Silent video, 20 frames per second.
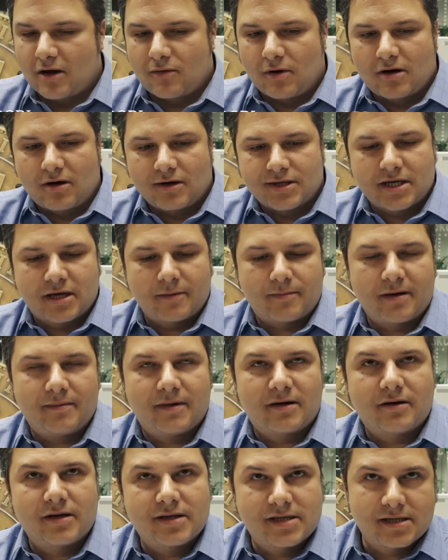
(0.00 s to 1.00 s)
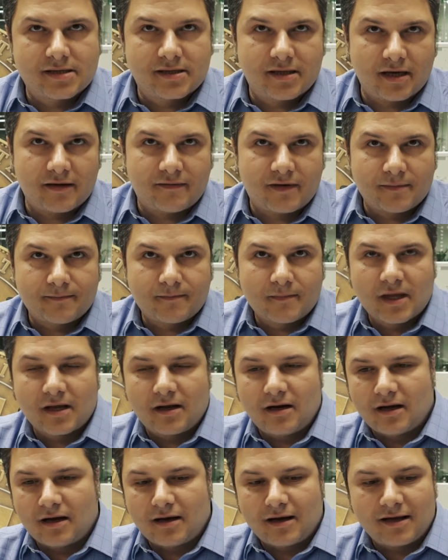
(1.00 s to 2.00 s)
è qualcosa che prima non esisteva.
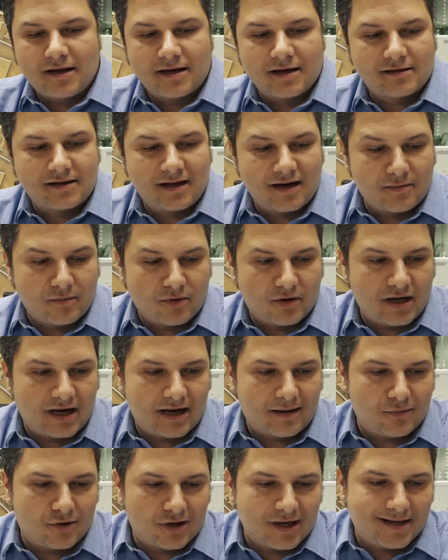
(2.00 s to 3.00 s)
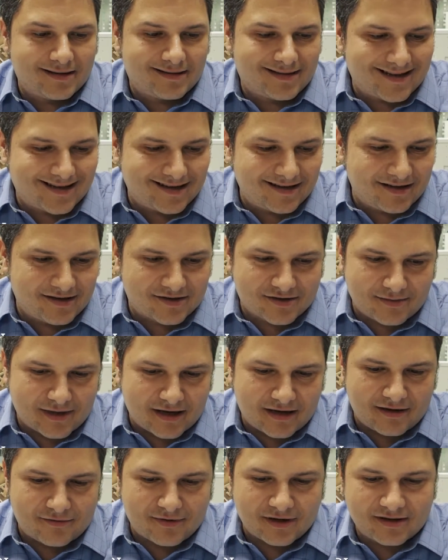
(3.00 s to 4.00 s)
La, in realtà la, la moneta
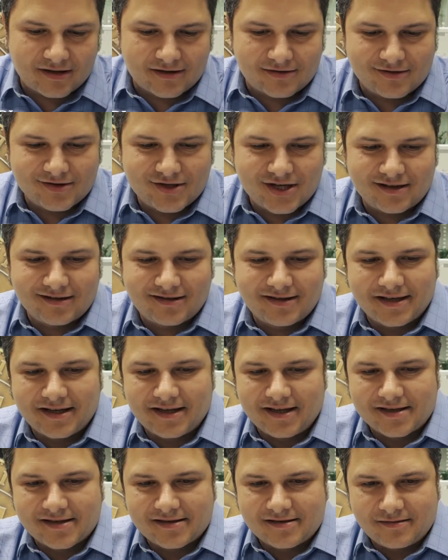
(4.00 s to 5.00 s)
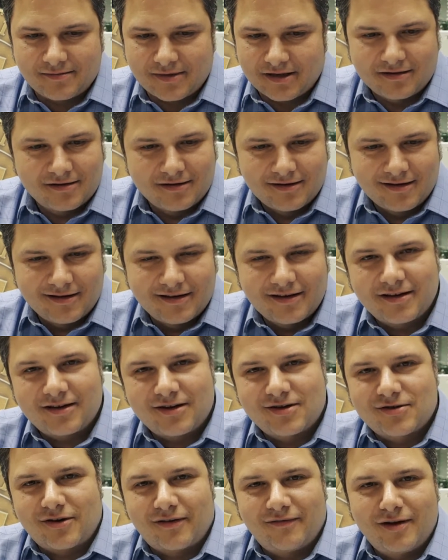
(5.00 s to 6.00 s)
insomma, è una tecnologia antichissima che
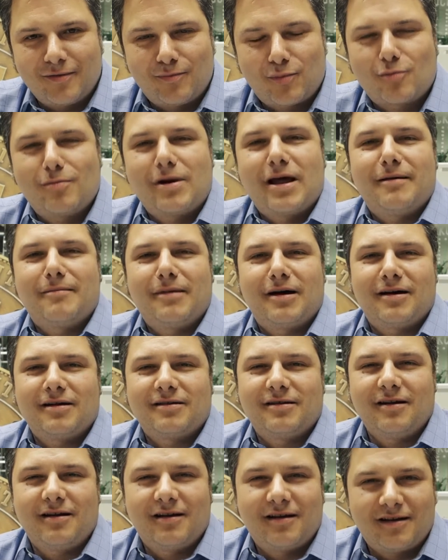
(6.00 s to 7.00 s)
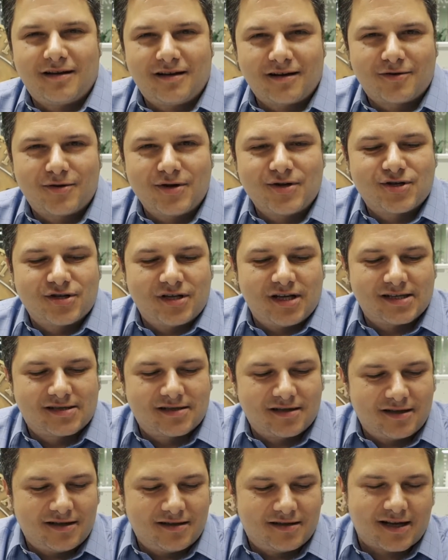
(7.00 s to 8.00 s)
risolve il problema della
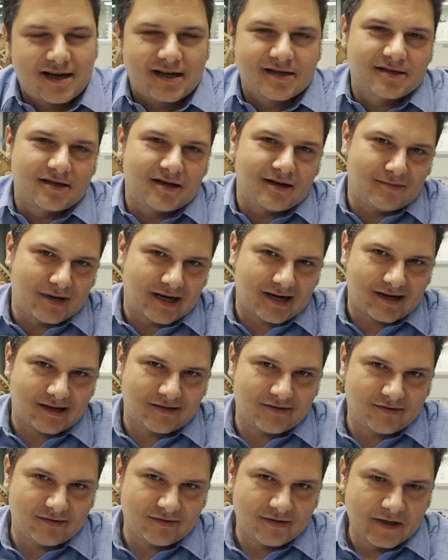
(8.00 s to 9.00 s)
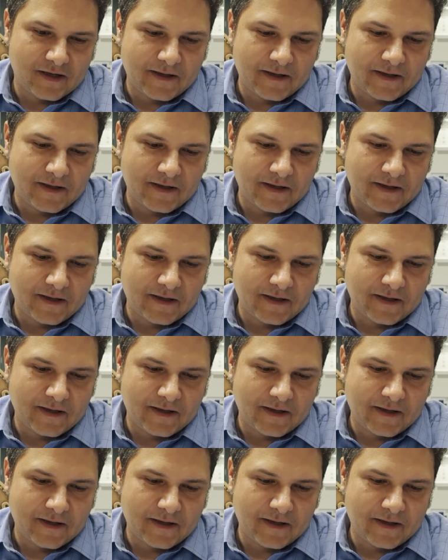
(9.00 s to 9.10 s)
coincidenza di interessi nel baratto.